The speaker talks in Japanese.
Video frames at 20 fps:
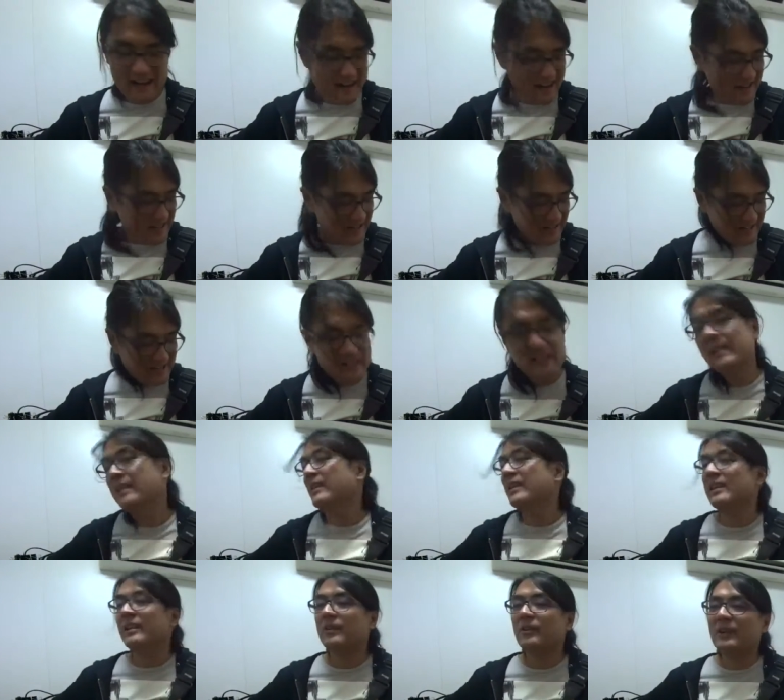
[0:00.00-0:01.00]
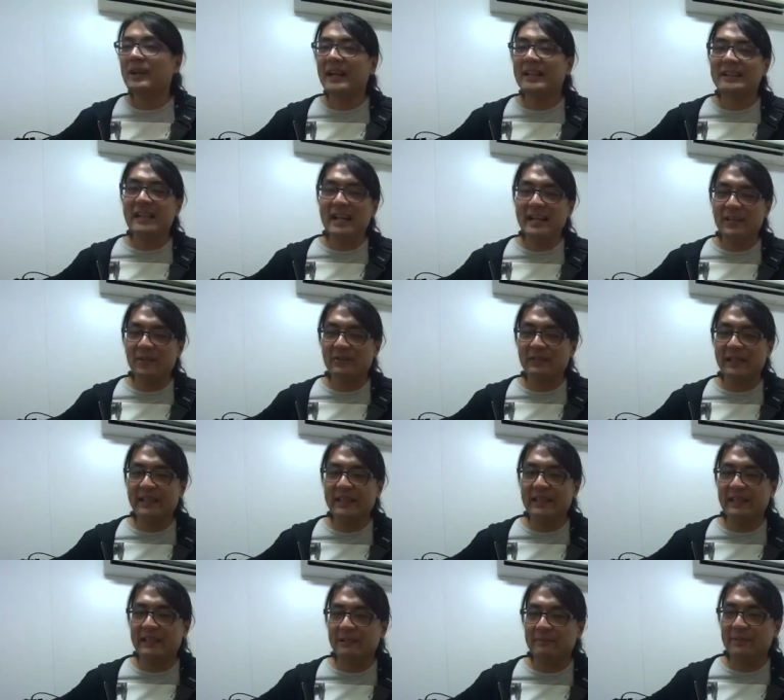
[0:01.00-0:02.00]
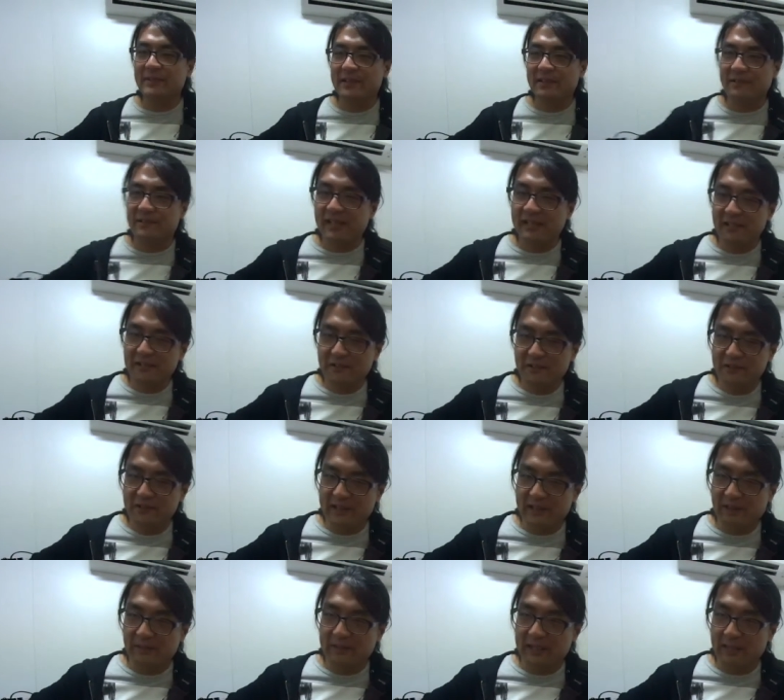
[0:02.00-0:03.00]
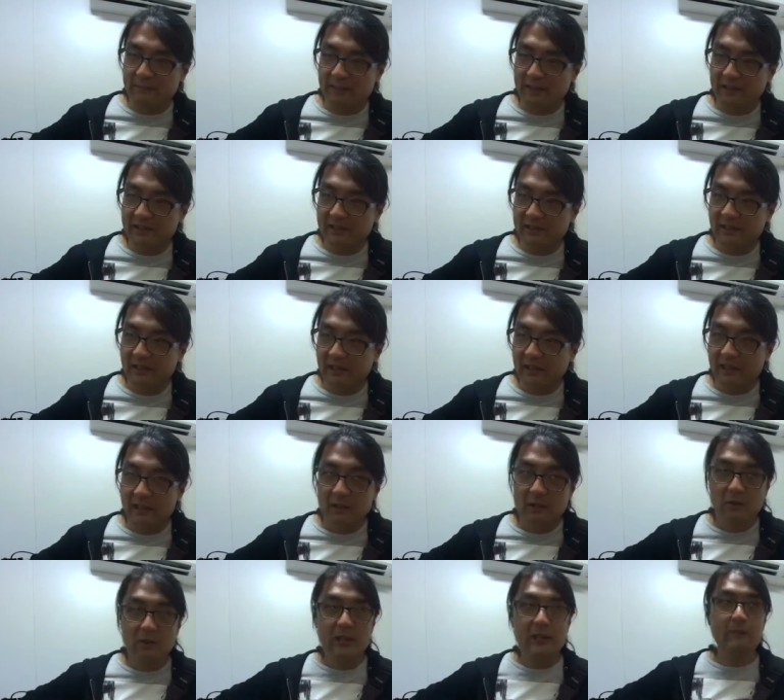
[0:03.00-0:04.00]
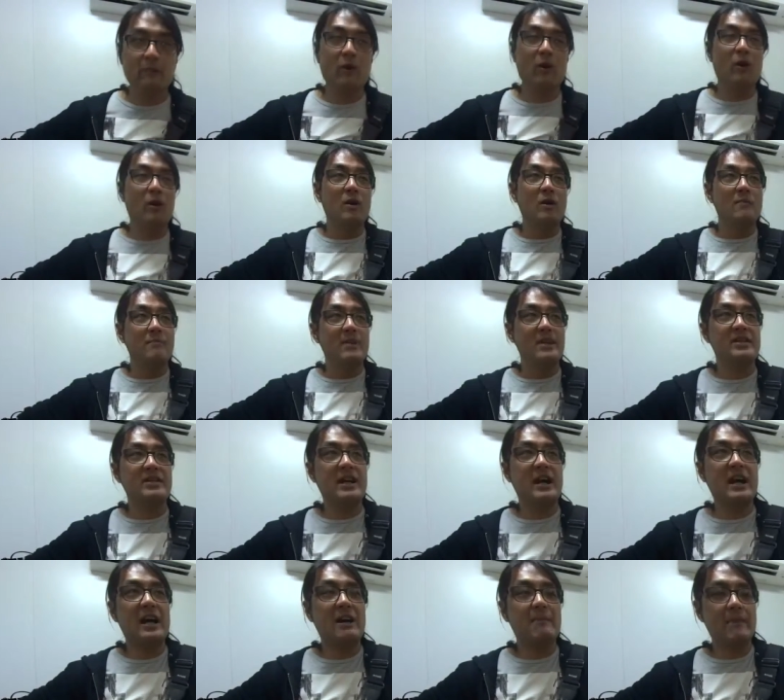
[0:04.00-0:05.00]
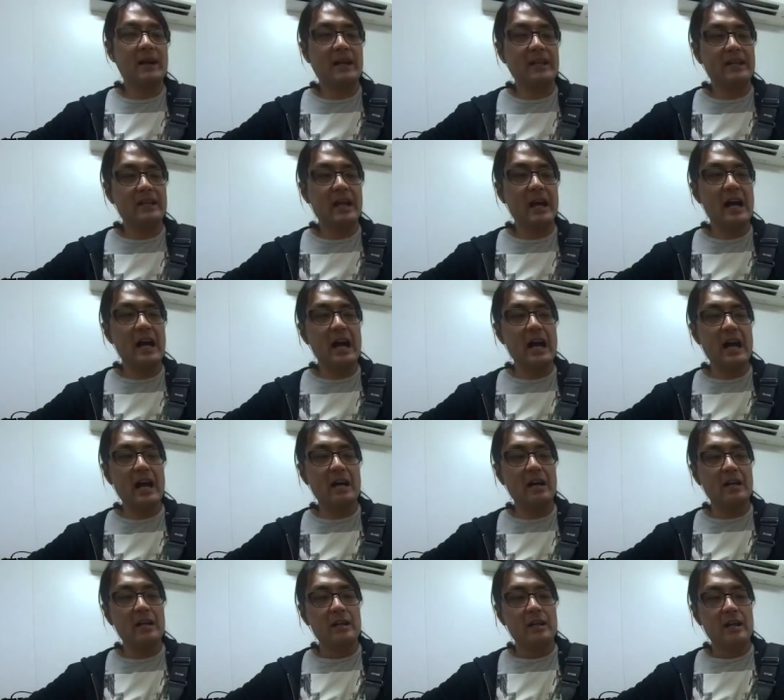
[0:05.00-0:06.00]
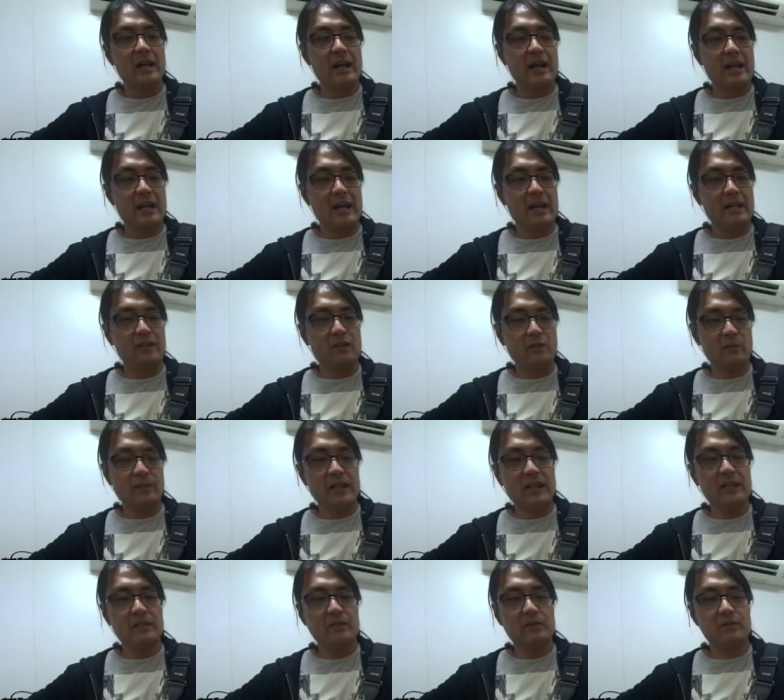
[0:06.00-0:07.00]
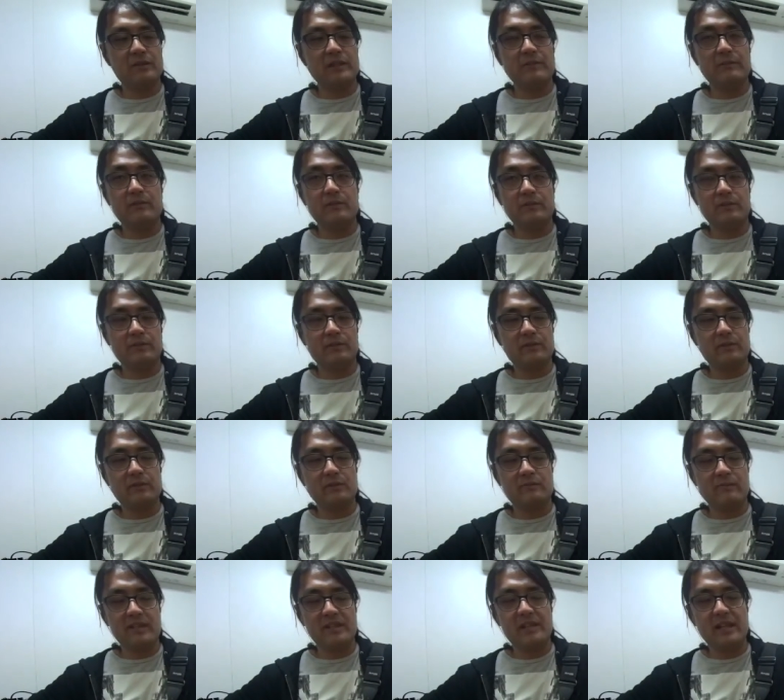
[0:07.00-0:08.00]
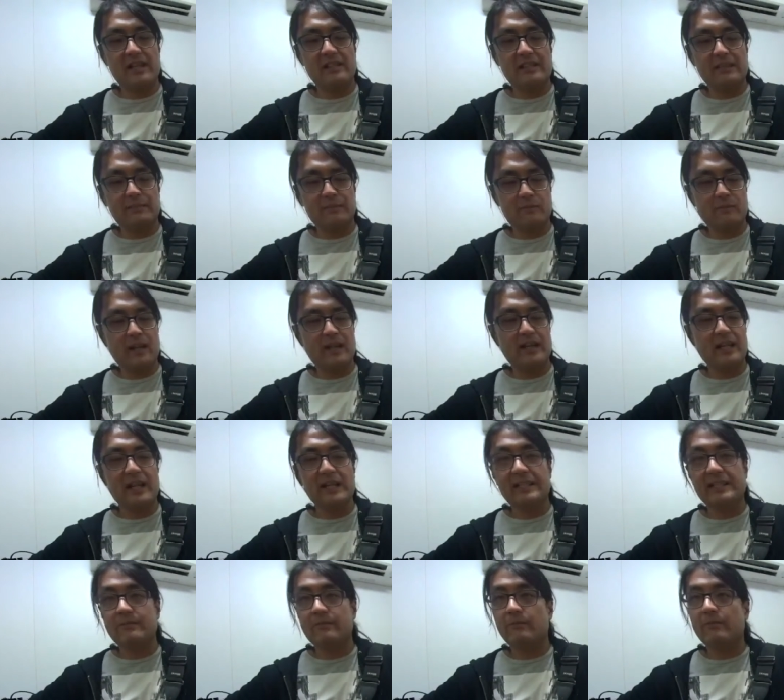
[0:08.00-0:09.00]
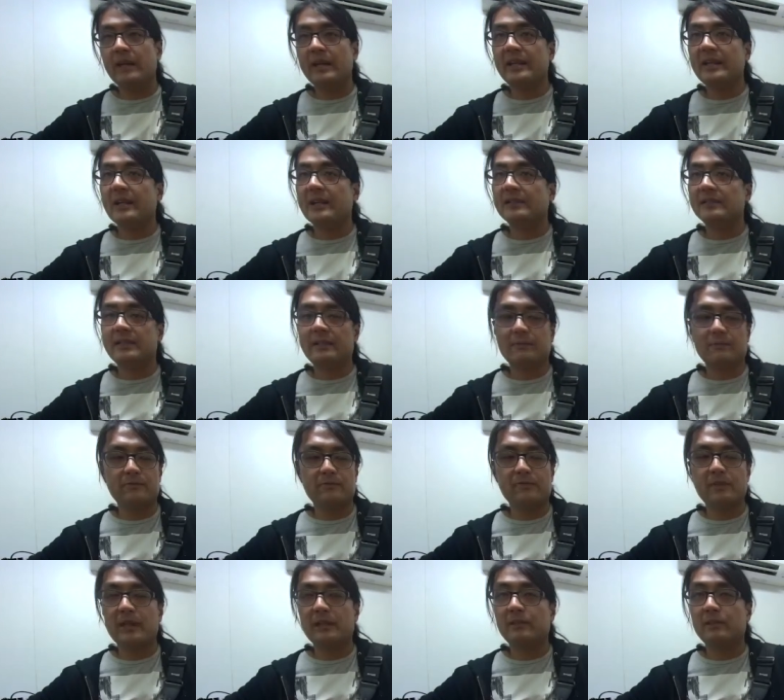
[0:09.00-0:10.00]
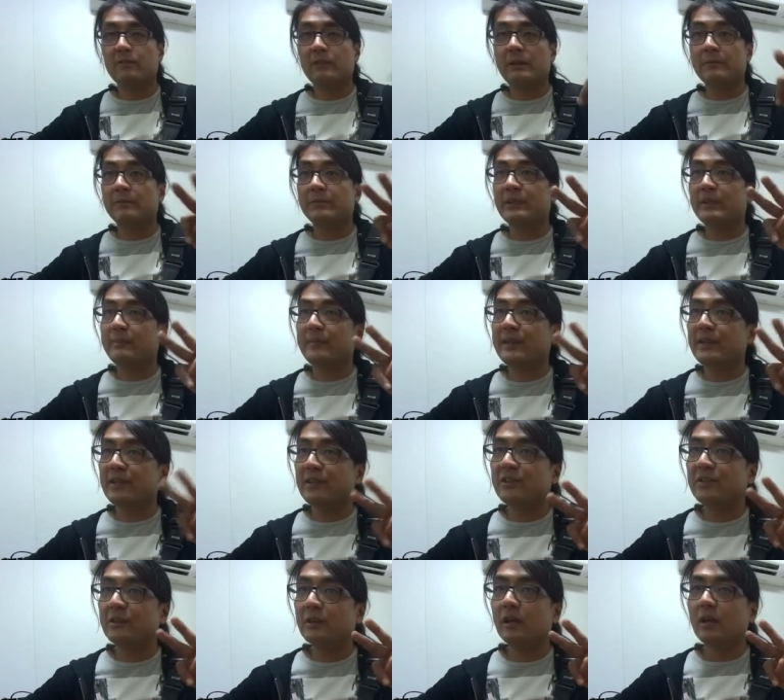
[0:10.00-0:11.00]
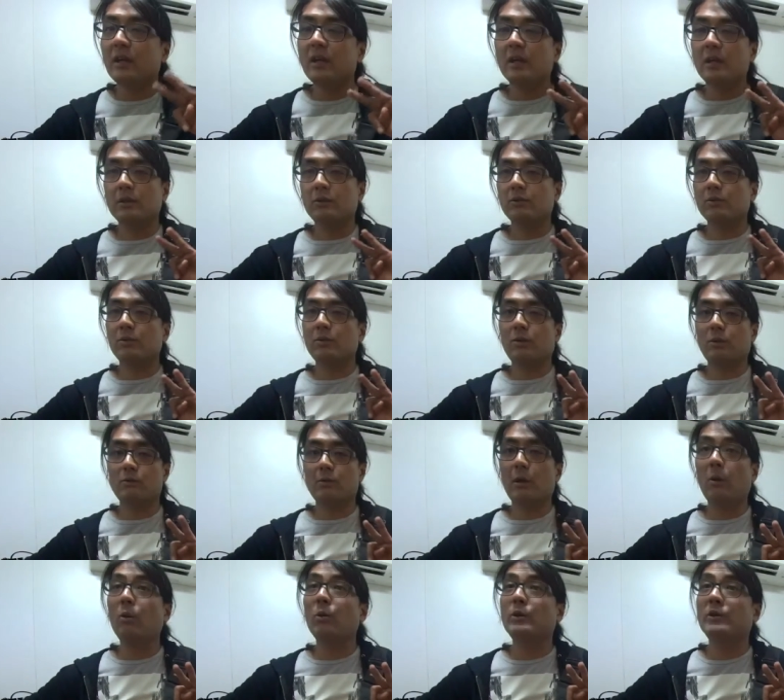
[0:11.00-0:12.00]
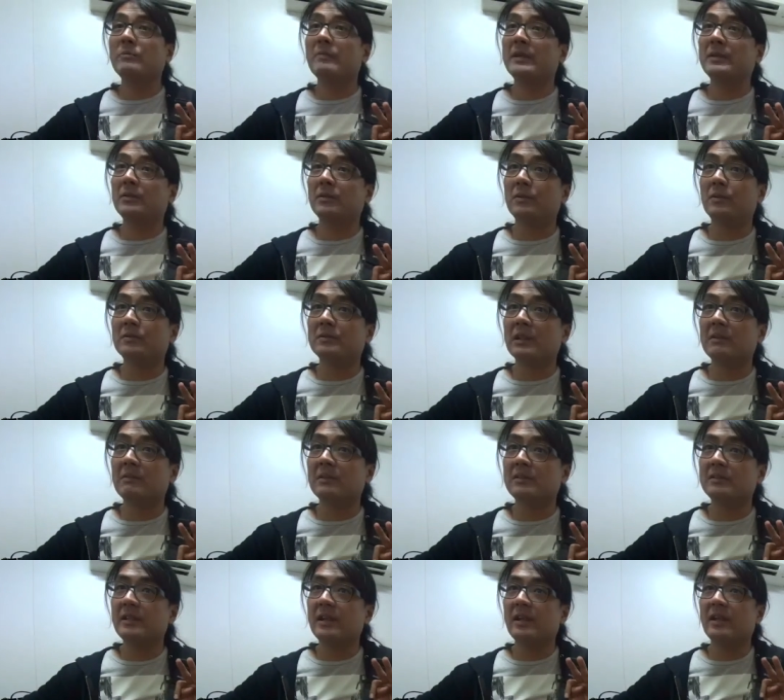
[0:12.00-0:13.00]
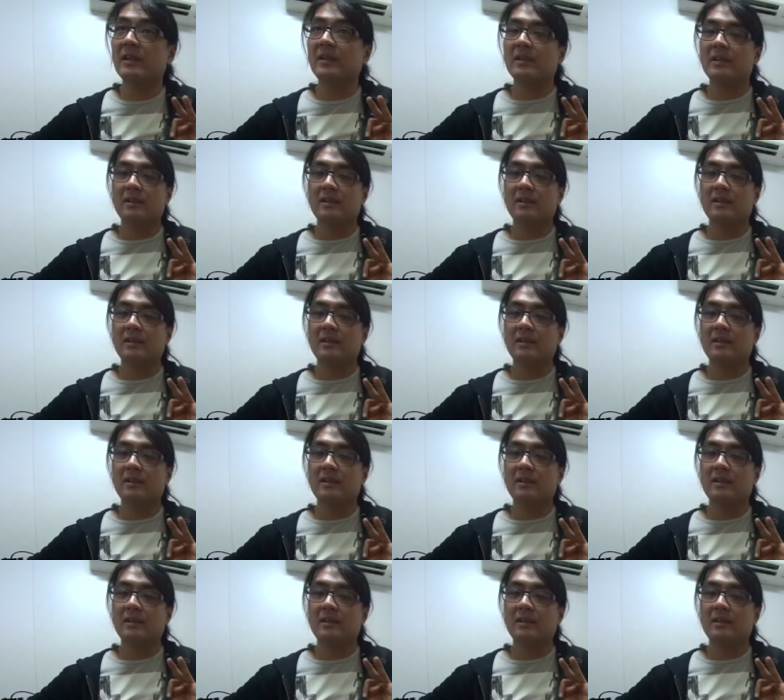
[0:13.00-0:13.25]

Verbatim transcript: はい。これが代表的なディミニッシュ3種類でございます。これでもメジャー、マイナー、えー、ドミナントセブンス、メジャーセブン、マイナーセブン、マイナーセブン、フラットファイブ、ディミニッシュと。あと残るはオーギュメントでございますね。